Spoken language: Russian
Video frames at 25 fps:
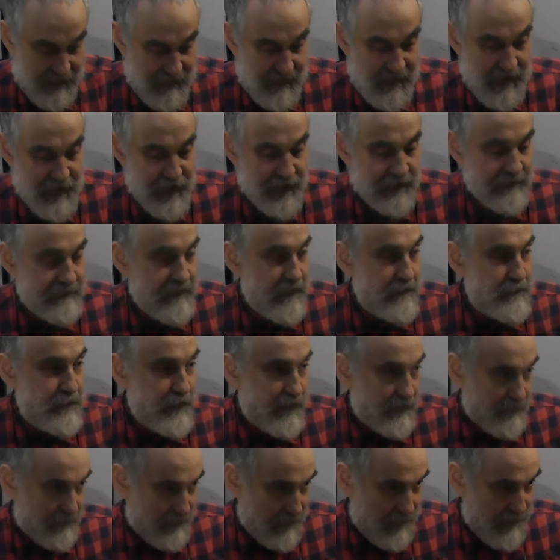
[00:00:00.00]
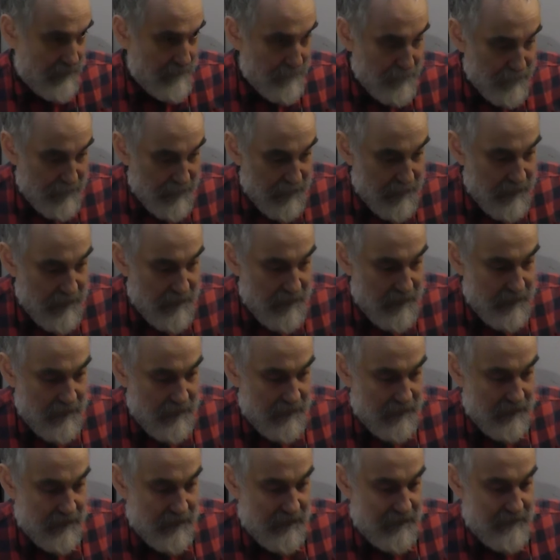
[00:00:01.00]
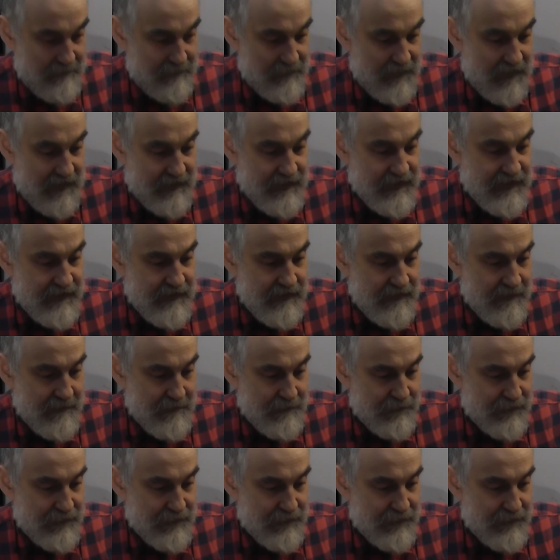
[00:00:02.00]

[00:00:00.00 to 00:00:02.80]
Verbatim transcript: Значит, во-первых, э, они,